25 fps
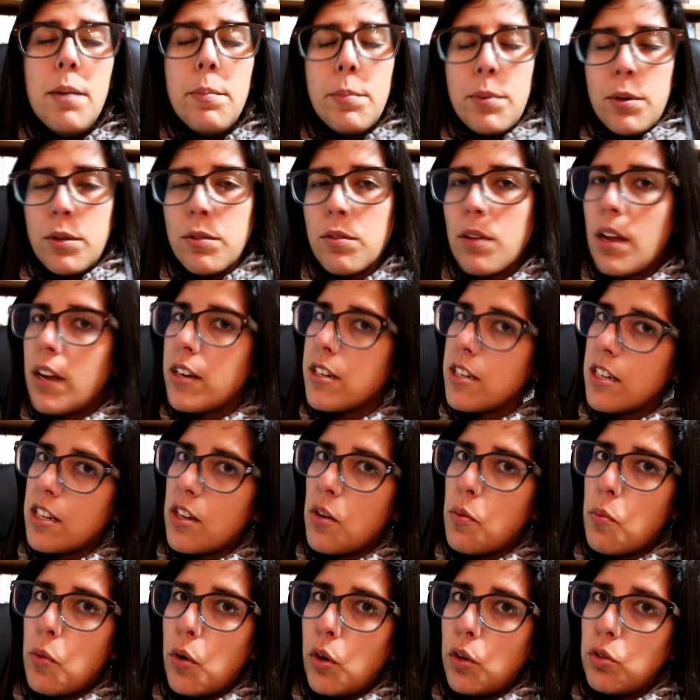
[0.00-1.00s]
Pronto, acho que
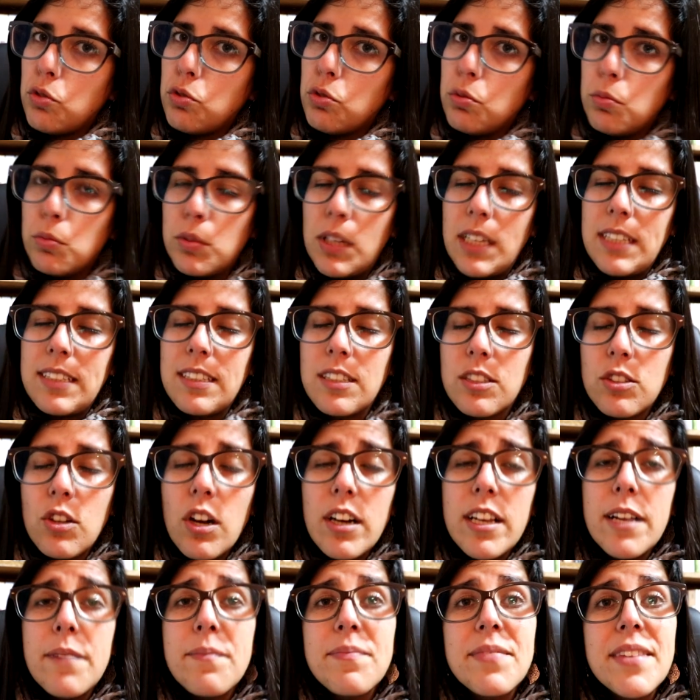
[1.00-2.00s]
isto é um bom resumo dessa
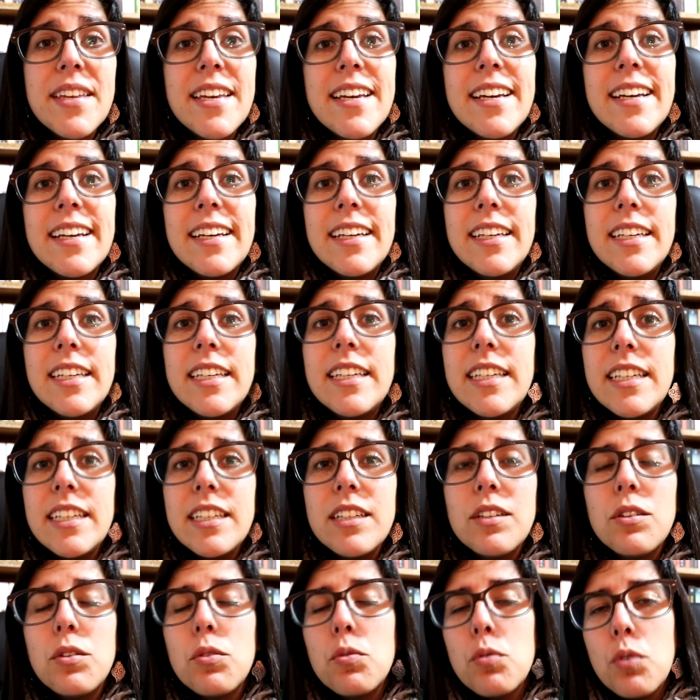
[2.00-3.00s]
história.
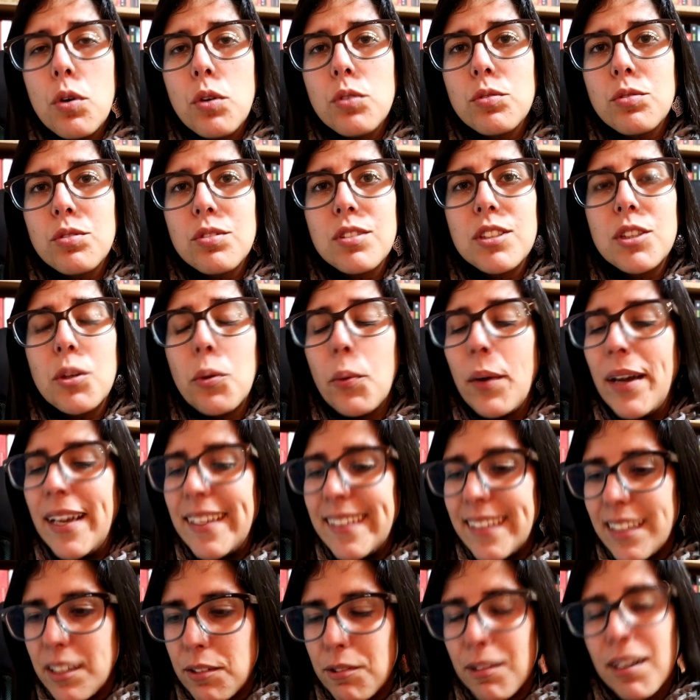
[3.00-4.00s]
E um outro que eu
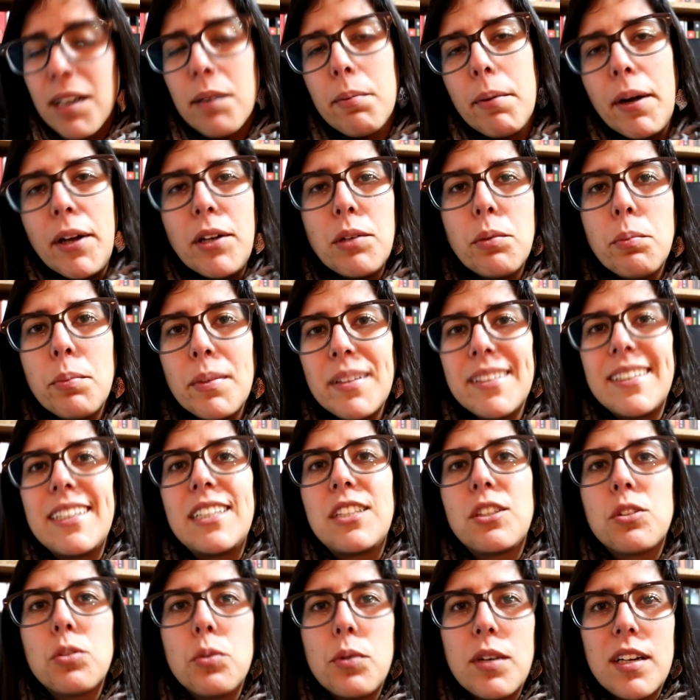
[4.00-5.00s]
ainda não acabei no momento em
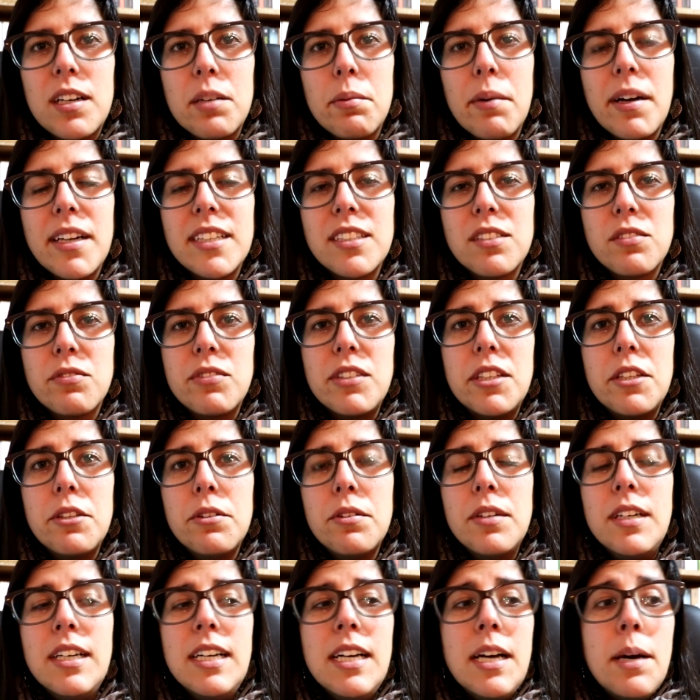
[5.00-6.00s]
que estou a gravar este
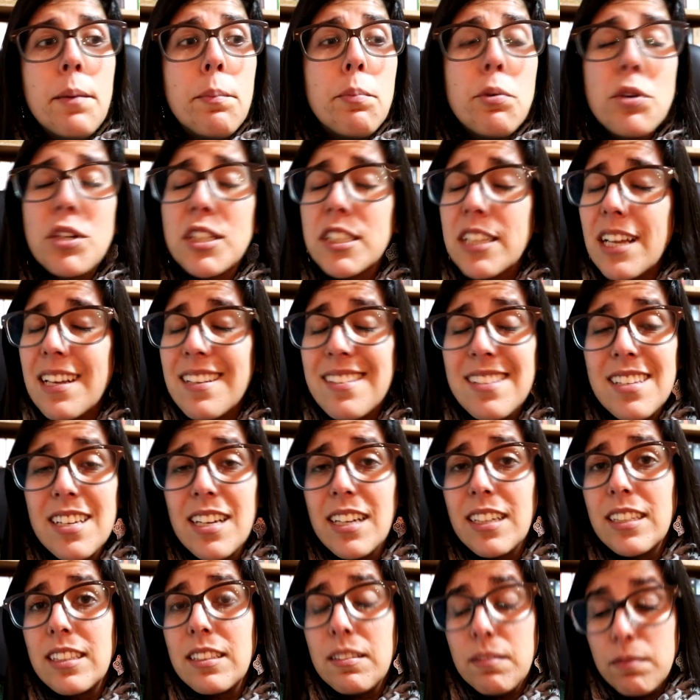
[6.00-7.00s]
vídeo, porque está a
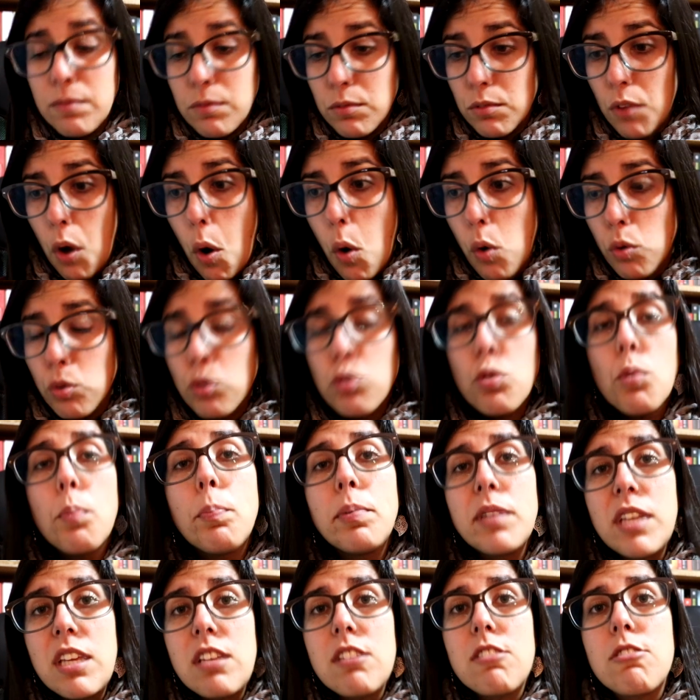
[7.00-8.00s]
ser um
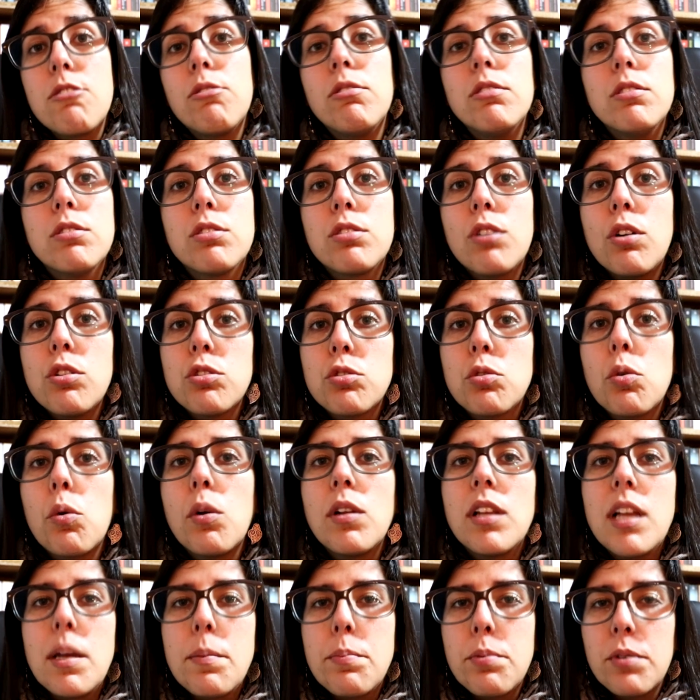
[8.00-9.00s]
suplício, eu só estou
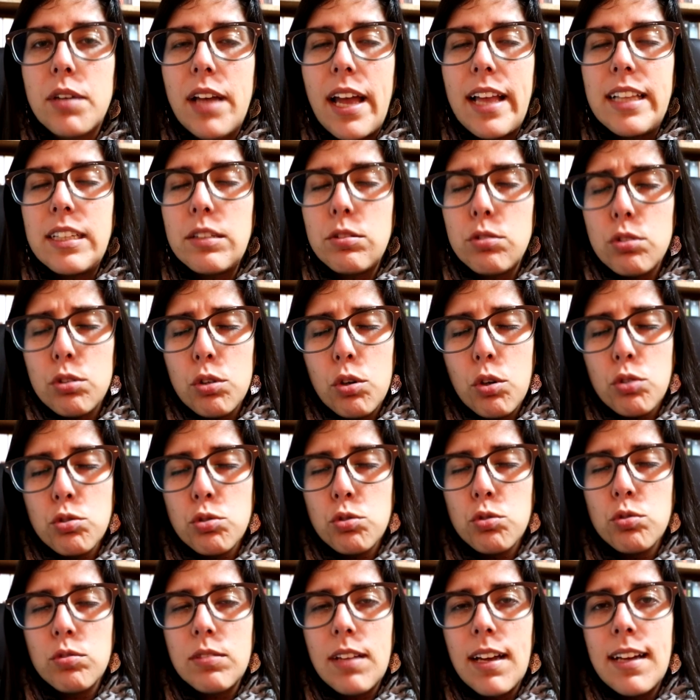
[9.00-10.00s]
a ler porque é a leitura
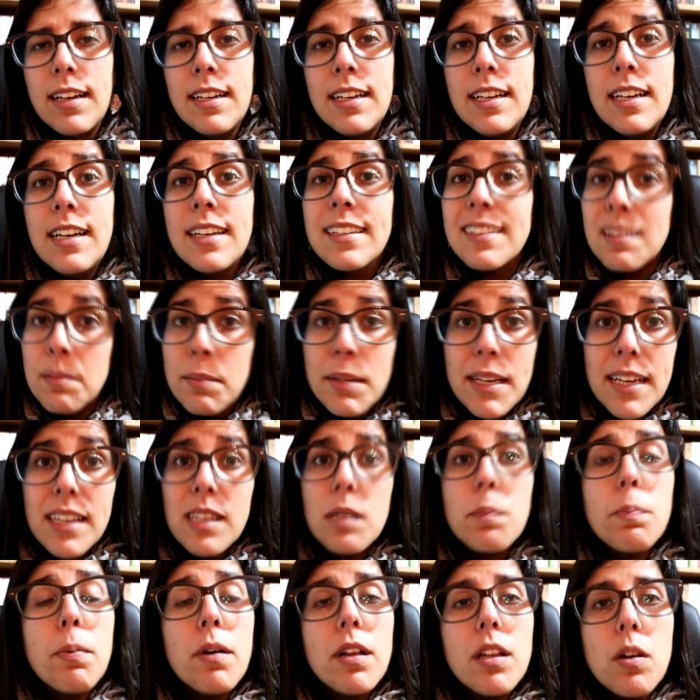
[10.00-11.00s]
conjunta, também é
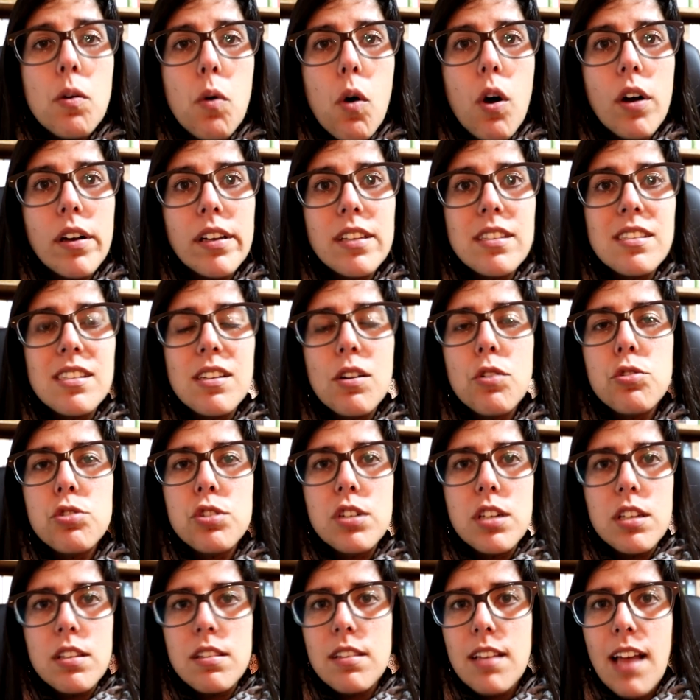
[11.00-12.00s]
da Paula Hawkins e é o
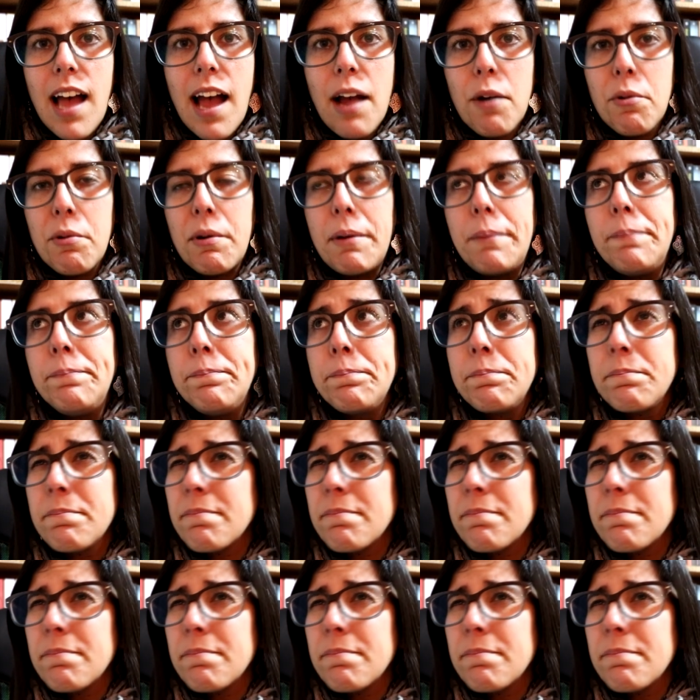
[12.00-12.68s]
Escrito na Água.